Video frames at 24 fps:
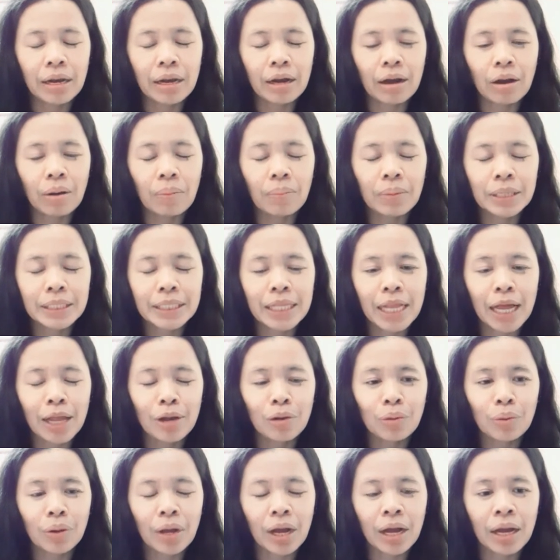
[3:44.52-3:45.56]
mas
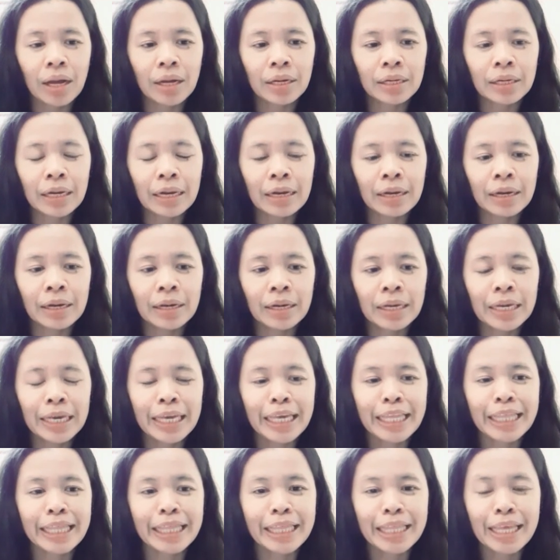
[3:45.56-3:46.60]
lalo kang uh,
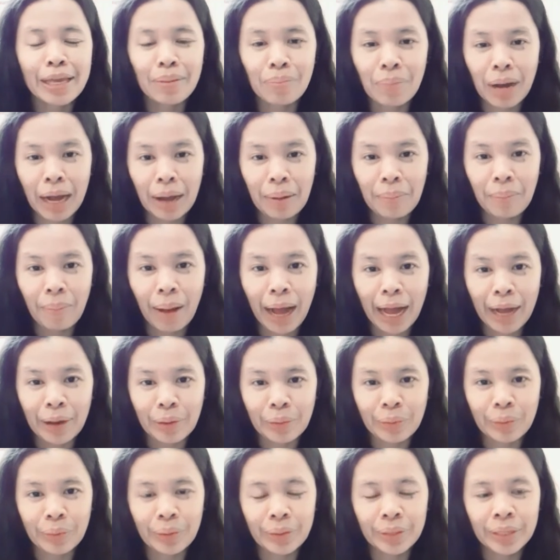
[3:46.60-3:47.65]
hindi
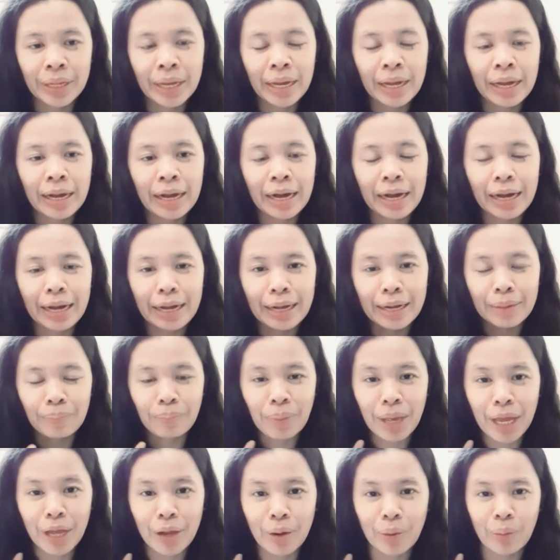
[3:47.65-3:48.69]
makabangon uh,
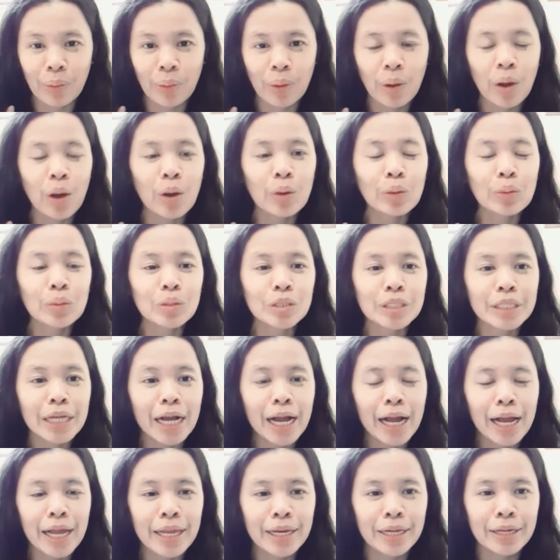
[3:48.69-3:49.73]
pero kung
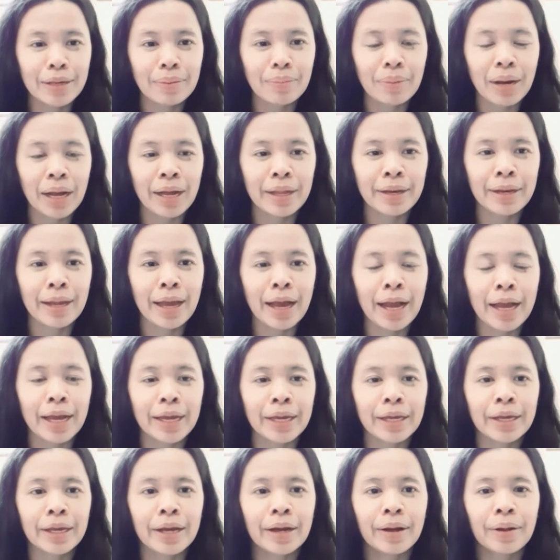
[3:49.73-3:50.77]
sakali man
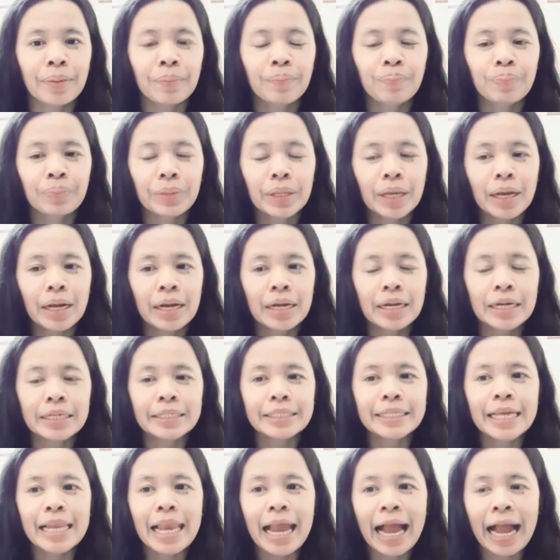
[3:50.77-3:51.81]
ay uh,
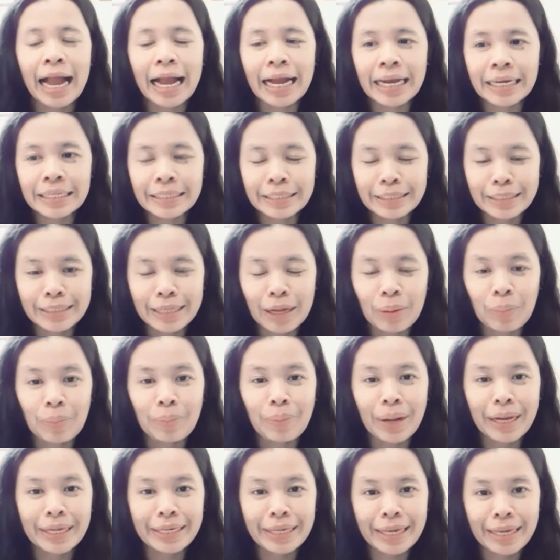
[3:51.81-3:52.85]
sa lahat ng
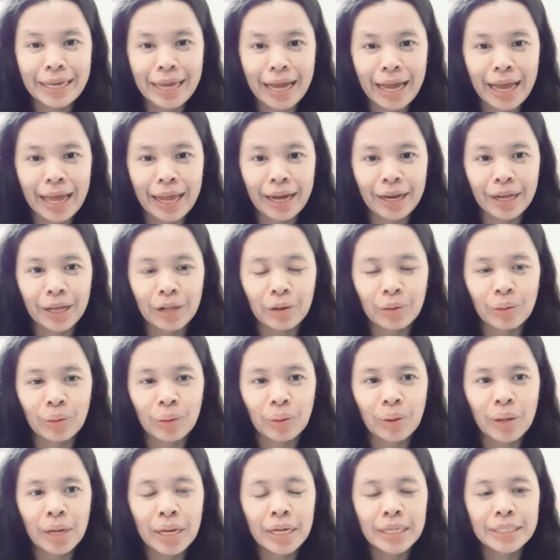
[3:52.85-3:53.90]
pangyayari,
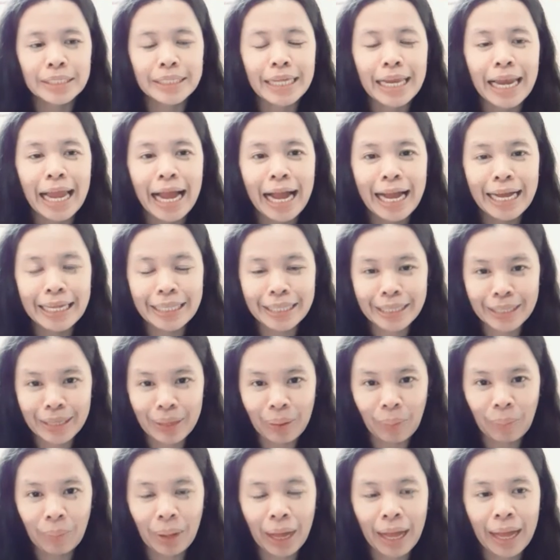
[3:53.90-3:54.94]
no? sa lahat ng
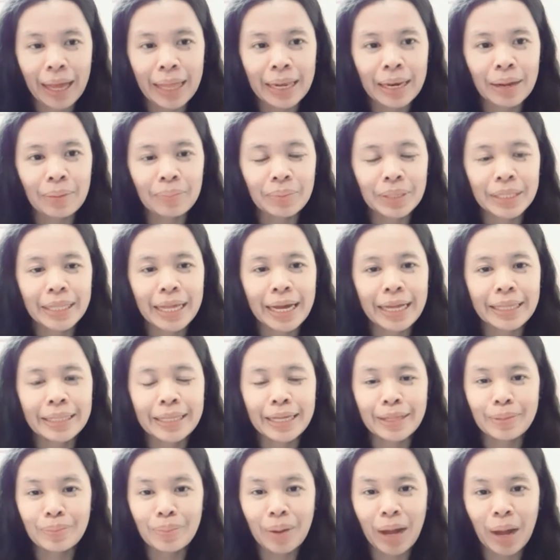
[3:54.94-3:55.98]
mga kalamidad
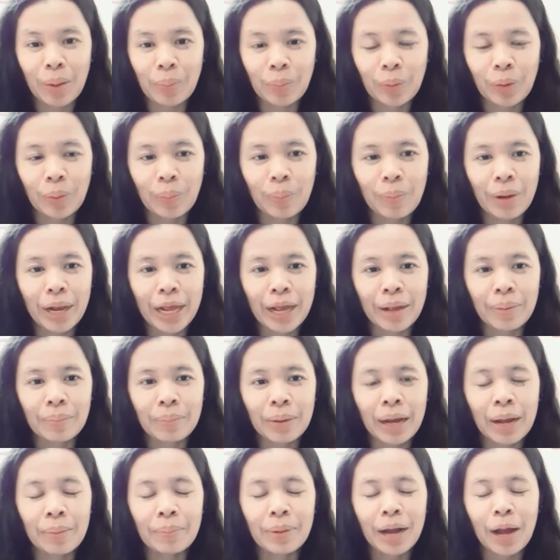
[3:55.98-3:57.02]
at mga
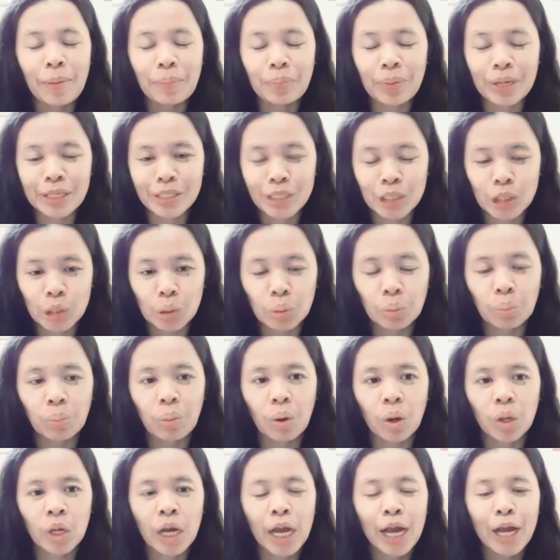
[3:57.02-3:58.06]
problema, mga
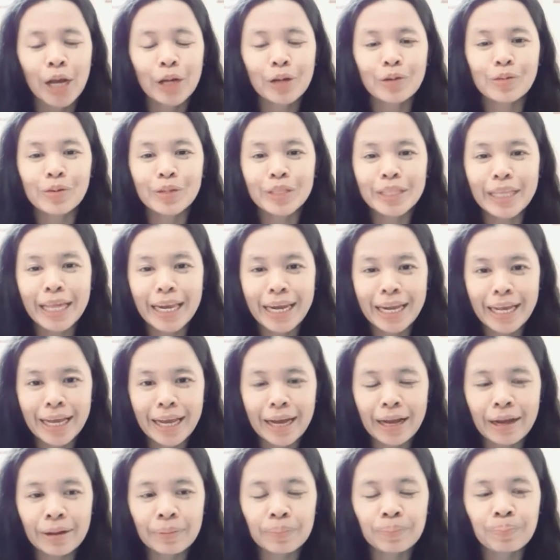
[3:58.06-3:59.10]
pagsubok, kung
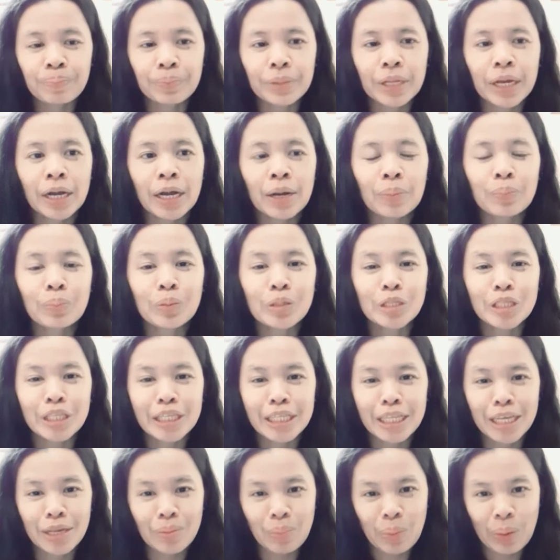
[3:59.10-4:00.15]
talagang uh,
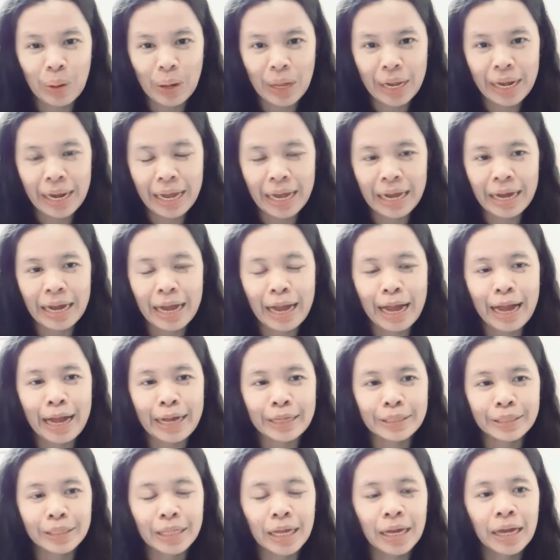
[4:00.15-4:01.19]
positibo ka lang
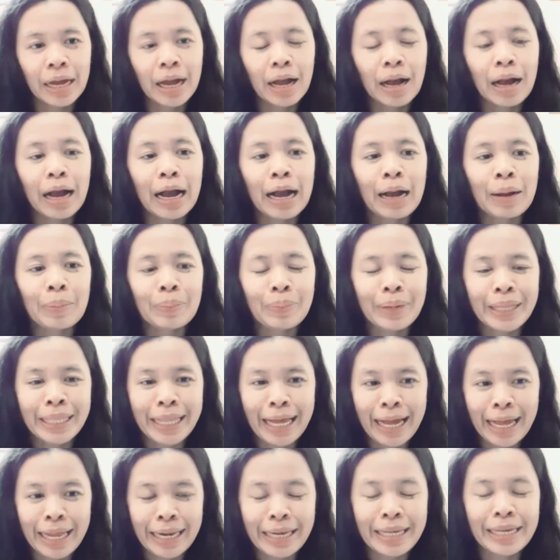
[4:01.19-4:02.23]
at uh,
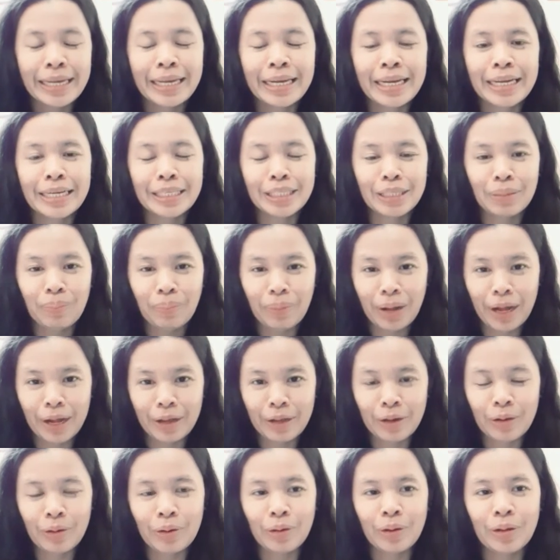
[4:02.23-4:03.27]
manalig ka sa
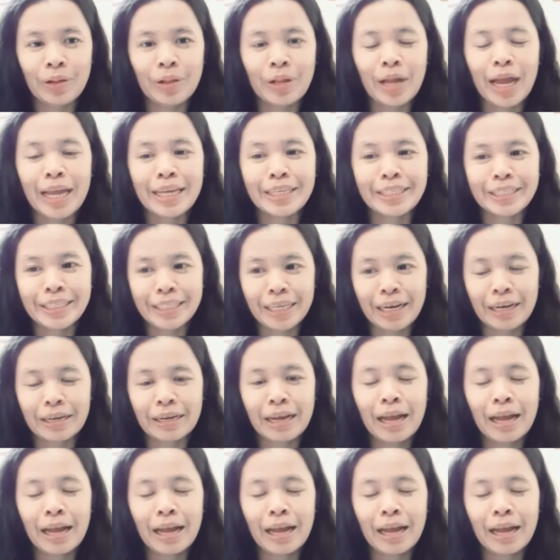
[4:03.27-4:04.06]
Panginoon, ay tiyak